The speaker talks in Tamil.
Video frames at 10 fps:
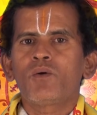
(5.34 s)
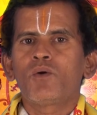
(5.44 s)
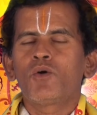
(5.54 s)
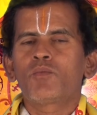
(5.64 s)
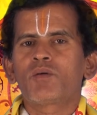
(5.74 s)

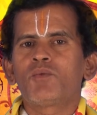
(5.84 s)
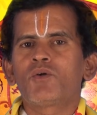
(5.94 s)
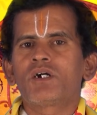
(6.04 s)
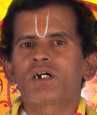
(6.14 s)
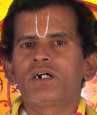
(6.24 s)
ஓம் நமோ
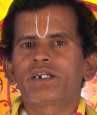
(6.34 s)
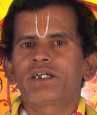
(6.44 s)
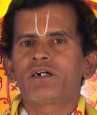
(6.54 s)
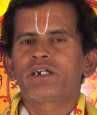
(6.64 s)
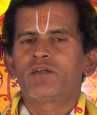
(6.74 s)

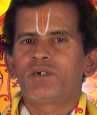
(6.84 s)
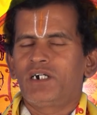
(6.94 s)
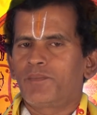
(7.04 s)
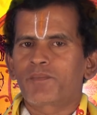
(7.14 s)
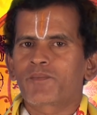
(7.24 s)
நாராயணாய நமக
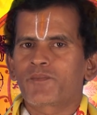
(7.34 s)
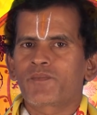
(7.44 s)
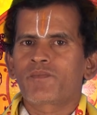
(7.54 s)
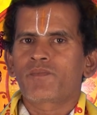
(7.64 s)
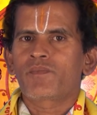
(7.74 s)

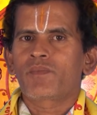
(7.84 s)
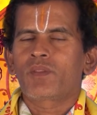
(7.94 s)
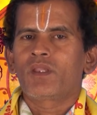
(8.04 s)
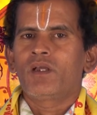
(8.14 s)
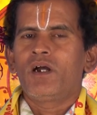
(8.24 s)

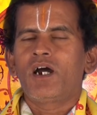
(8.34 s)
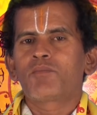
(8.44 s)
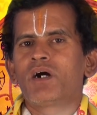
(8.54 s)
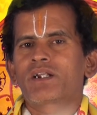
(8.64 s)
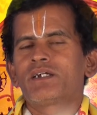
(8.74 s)

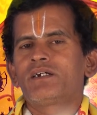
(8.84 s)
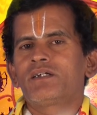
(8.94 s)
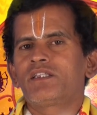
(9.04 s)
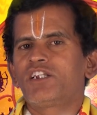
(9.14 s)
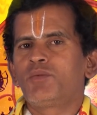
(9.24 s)
அன்பார்ந்த
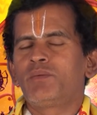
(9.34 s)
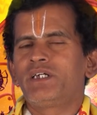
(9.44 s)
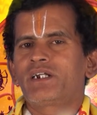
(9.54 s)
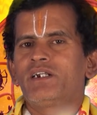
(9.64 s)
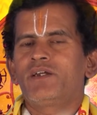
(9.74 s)
தினபும்
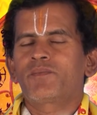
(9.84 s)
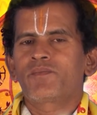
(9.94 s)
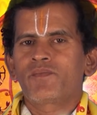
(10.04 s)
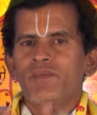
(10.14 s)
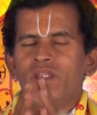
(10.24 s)
இடையர்களே
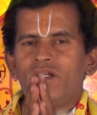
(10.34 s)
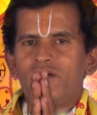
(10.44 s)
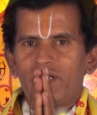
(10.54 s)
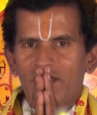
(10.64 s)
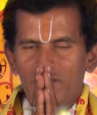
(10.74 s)

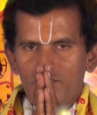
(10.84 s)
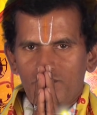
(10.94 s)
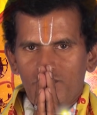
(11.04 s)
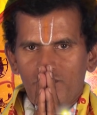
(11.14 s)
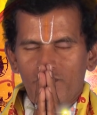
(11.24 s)
வணக்கம்
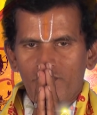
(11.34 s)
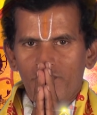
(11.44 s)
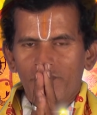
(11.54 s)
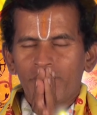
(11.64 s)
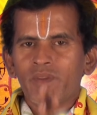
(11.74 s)

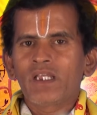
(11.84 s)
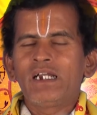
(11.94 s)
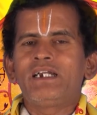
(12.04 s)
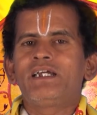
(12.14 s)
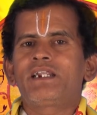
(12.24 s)

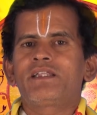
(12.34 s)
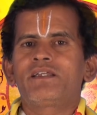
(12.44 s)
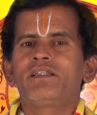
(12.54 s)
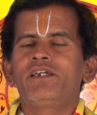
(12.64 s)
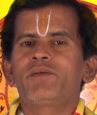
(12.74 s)
இன்றைய
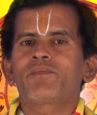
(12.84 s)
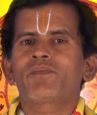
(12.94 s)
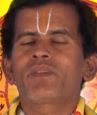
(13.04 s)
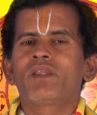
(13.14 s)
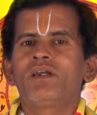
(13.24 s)
தேதி
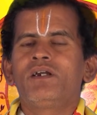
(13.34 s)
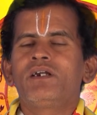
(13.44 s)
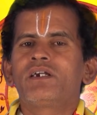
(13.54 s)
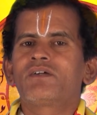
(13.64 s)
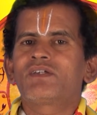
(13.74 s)

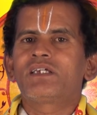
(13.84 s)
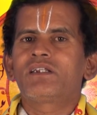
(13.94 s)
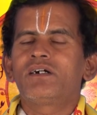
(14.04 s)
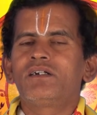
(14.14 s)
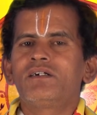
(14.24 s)
இருபத்தி
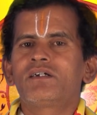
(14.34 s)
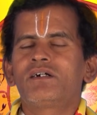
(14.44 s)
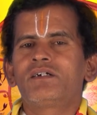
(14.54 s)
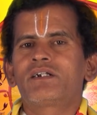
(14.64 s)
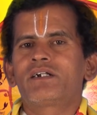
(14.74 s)
நாலு
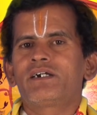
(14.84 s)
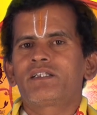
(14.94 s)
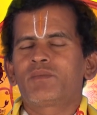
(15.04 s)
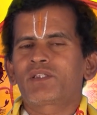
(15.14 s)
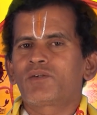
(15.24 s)
நாலு
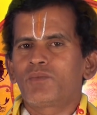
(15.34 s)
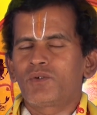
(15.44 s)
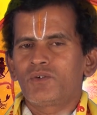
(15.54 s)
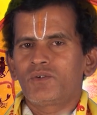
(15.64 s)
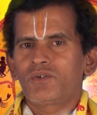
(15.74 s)
ரெண்டாயிரத்தி
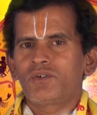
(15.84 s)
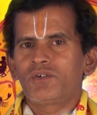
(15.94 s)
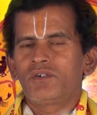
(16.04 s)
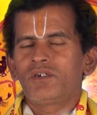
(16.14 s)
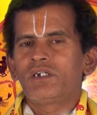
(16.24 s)
பத்தொம்போது
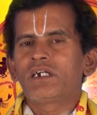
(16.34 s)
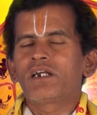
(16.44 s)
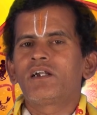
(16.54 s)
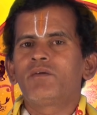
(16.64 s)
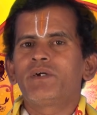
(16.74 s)

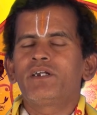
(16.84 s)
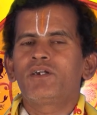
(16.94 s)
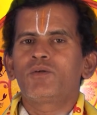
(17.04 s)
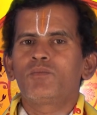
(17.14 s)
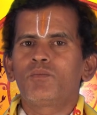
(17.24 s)
கிழமை
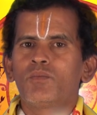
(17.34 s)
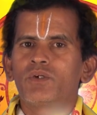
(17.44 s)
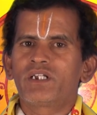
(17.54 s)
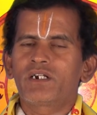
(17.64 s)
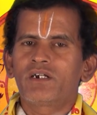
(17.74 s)

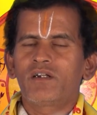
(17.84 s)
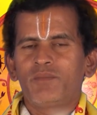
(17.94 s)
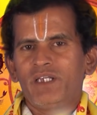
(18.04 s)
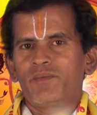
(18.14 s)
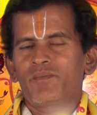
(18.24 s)
புதன்கிழமை